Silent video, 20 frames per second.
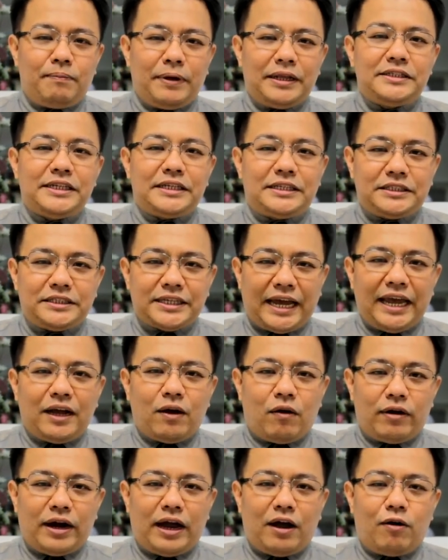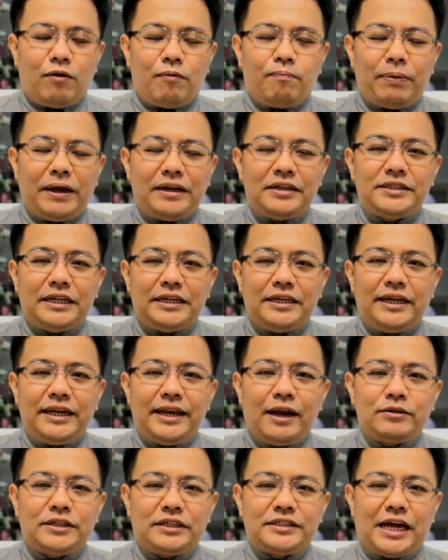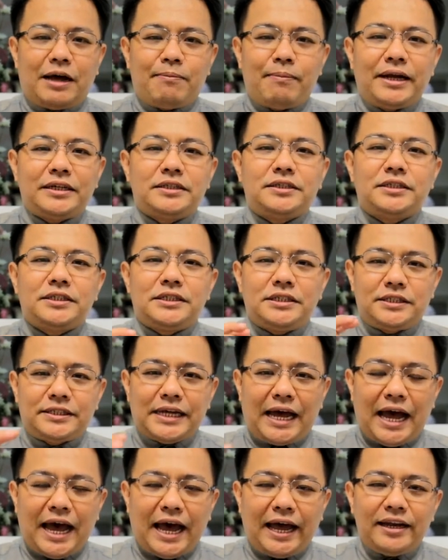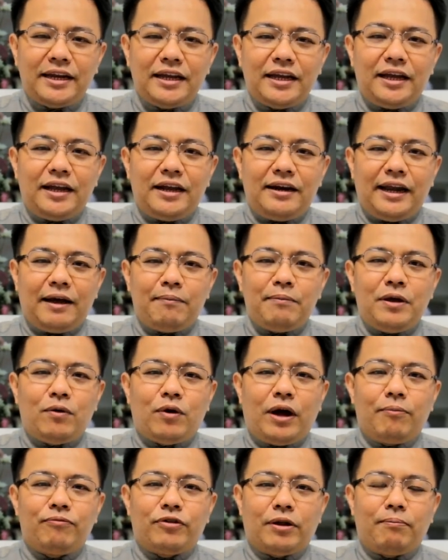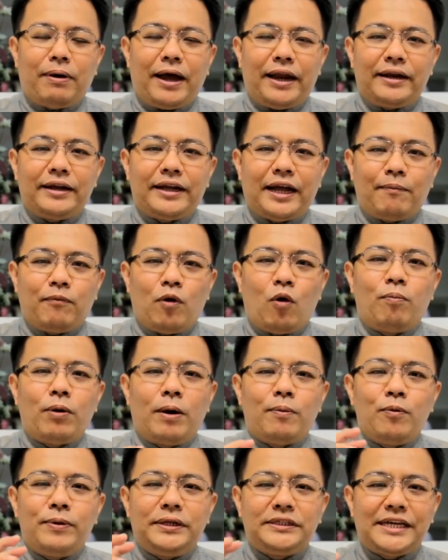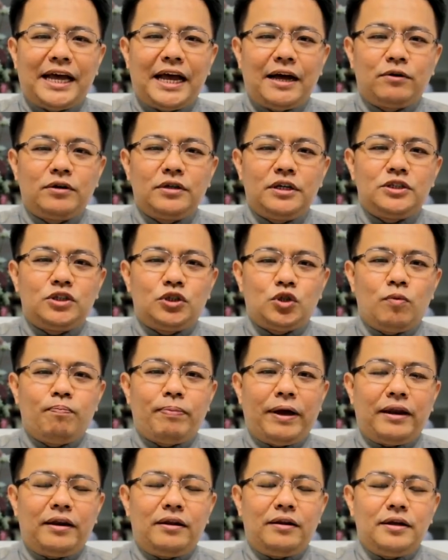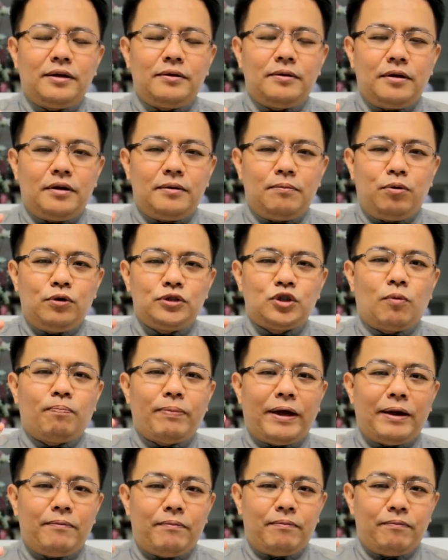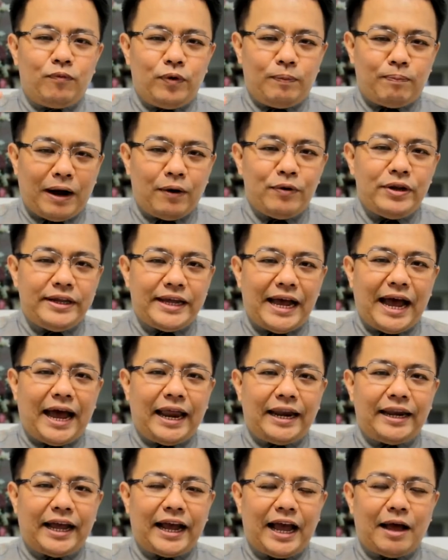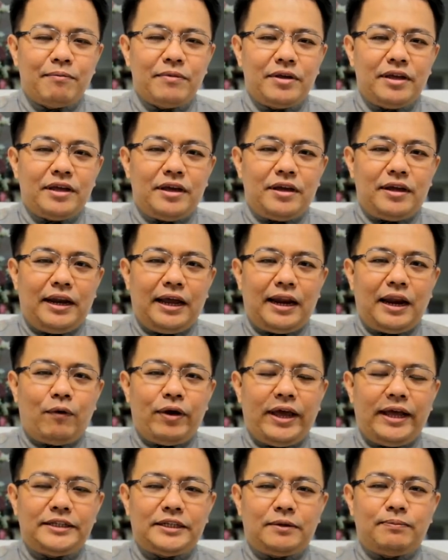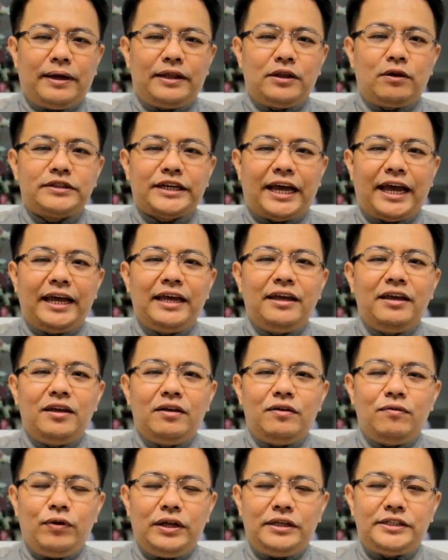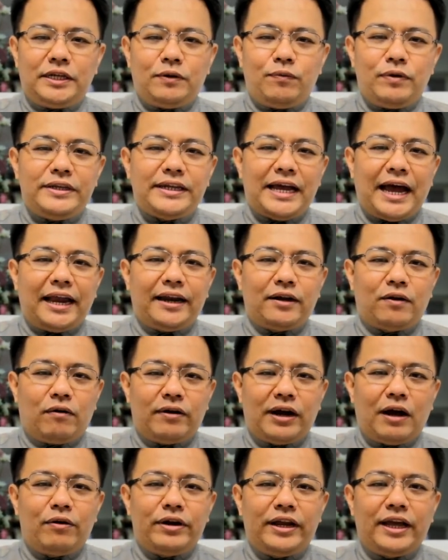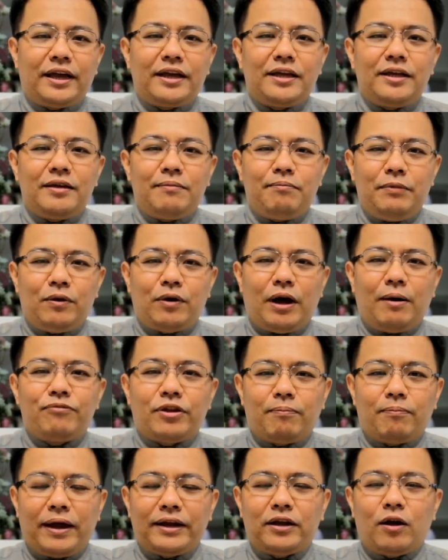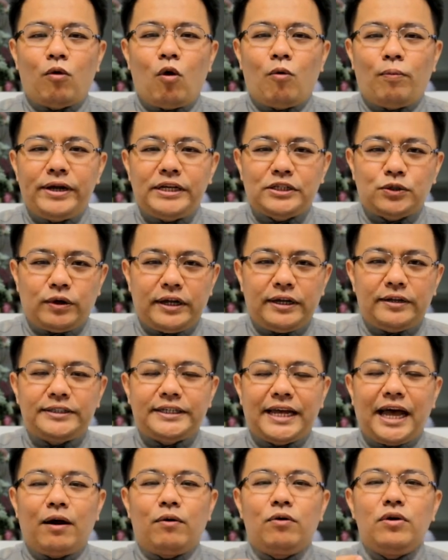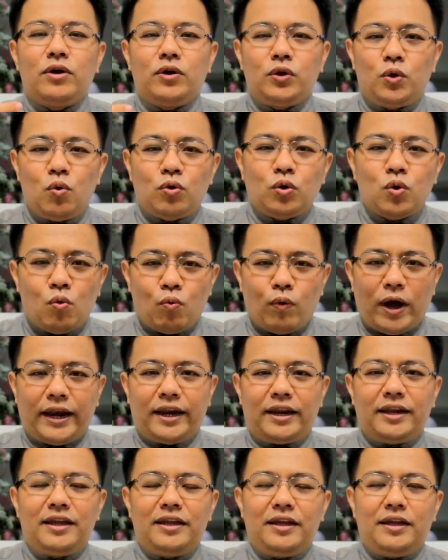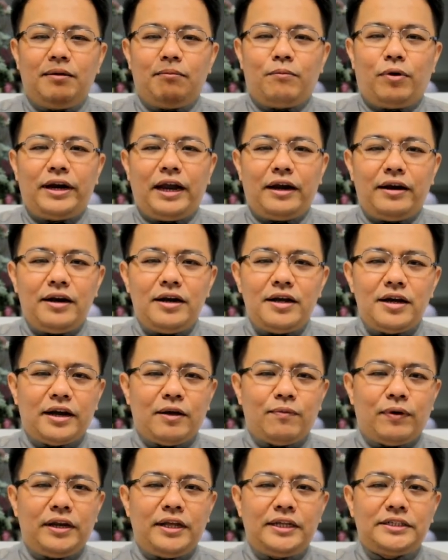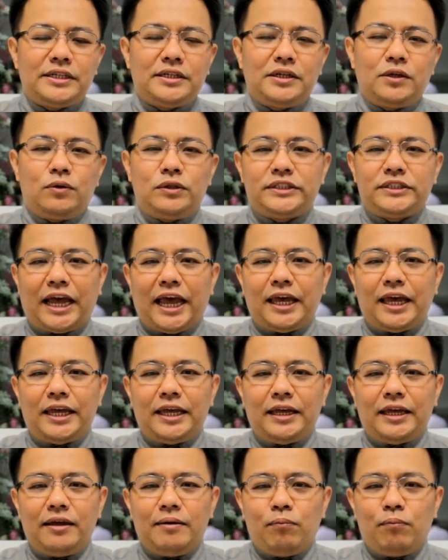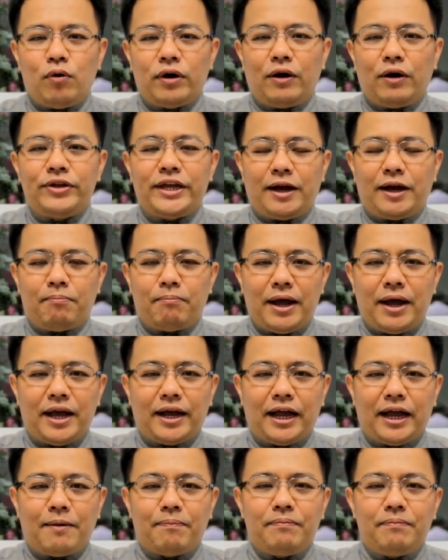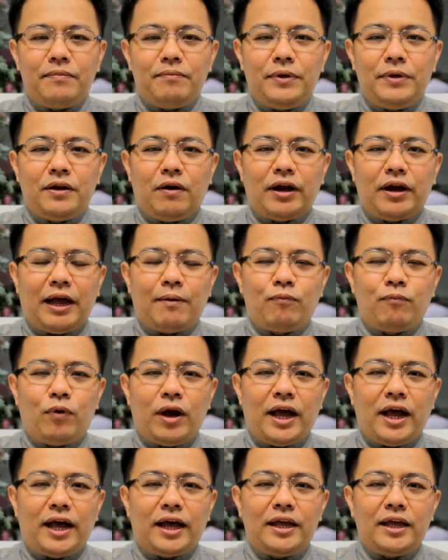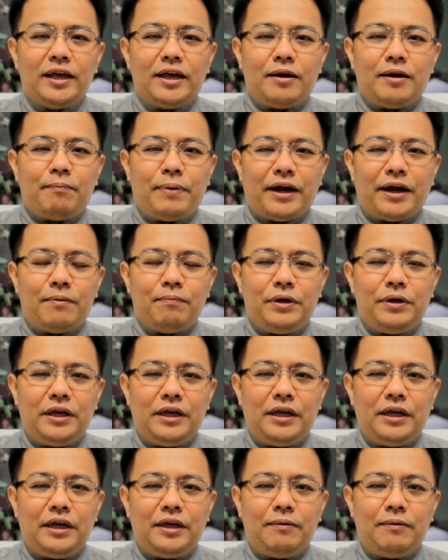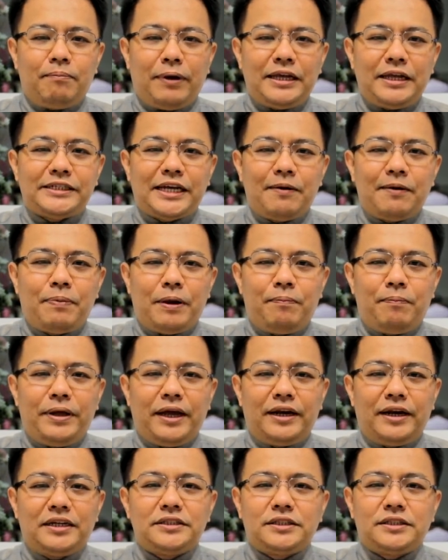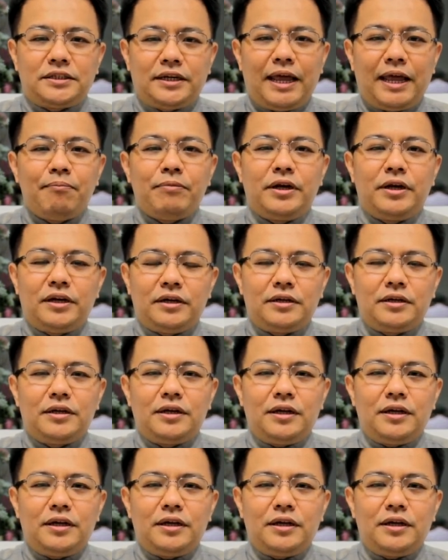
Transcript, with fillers: เป็นจิตใจของเรา เป็นสิ่งที่เราจะสามารถสื่อสาร และมีความสัมพันธ์กับองค์พระผู้เป็นเจ้าซึ่งเป็นผู้ทรงเป็นพระวิญญาณนะครับและเราเองจำเป็นต้องใช้วิจิตวิญญาณของเราเนี่ยมีคสัมพันธ์กับองค์พระเยซูคริสต์เจ้าทุกๆ วันเพราะนั้นเรื่องในวันนี้จึงหนุนใจพวกเราอย่างมากครับ พี่น้องครับว่าพระคัมภีร์ไม่ใช่เป็นเพียงหนังสือเล่มหนึ่ง